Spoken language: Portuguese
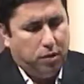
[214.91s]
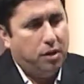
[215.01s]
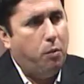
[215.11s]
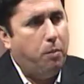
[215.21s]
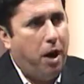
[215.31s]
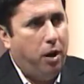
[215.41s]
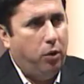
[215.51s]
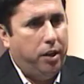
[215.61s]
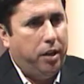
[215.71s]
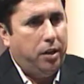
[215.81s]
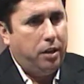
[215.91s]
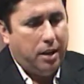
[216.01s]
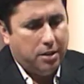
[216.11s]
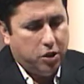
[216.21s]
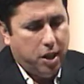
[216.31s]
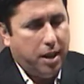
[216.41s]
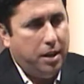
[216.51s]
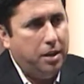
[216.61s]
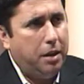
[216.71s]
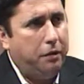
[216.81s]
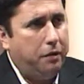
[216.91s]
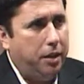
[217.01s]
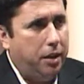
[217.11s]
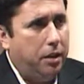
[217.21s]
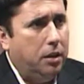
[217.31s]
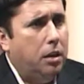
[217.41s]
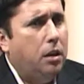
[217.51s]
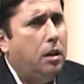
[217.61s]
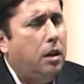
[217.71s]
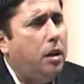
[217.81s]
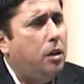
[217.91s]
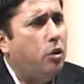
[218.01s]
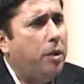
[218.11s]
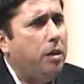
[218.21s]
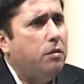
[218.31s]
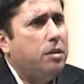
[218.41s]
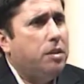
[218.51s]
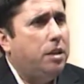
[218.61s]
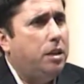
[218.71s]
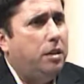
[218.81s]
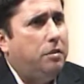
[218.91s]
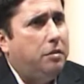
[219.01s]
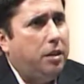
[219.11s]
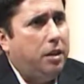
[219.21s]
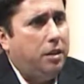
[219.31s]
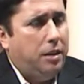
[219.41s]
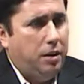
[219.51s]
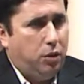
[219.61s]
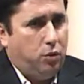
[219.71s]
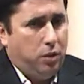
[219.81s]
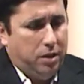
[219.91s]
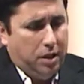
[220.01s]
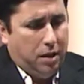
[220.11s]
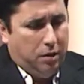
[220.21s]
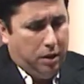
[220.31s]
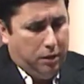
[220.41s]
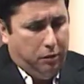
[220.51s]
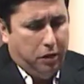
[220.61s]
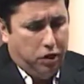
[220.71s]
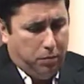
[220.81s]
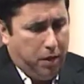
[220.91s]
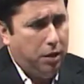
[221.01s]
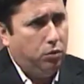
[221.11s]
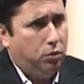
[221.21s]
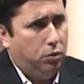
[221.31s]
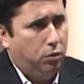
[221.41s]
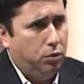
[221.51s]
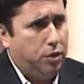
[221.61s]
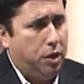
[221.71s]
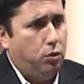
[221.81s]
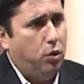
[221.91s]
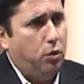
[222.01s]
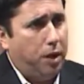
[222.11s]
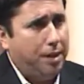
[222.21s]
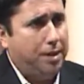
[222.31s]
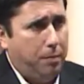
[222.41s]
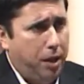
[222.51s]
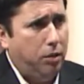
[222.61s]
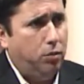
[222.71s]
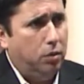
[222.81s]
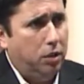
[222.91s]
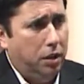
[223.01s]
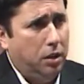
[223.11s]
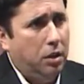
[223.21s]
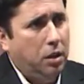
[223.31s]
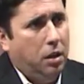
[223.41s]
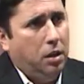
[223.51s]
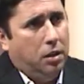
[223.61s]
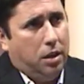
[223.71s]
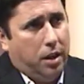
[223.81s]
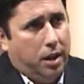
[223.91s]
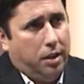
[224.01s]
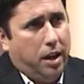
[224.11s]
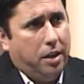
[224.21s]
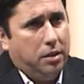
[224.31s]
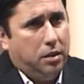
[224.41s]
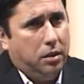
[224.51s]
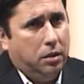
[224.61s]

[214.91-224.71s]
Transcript: São Paulo, né? E essa já é a quinta-feira. É, como é que você vê isso? Isso é, é um investimento no, no setor, no crescimento, na realidade?